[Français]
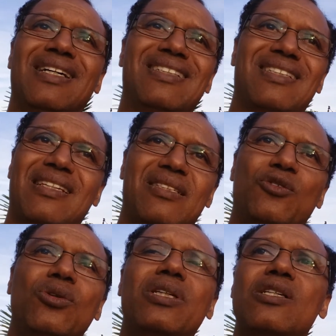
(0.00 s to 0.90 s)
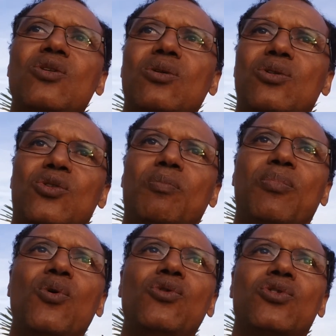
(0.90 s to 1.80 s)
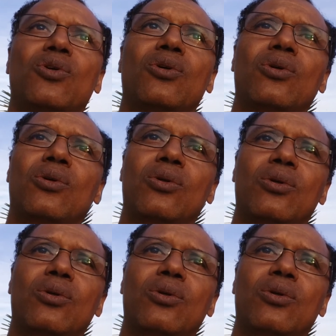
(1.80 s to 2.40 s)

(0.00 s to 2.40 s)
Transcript: c'est, une question que se posent euh,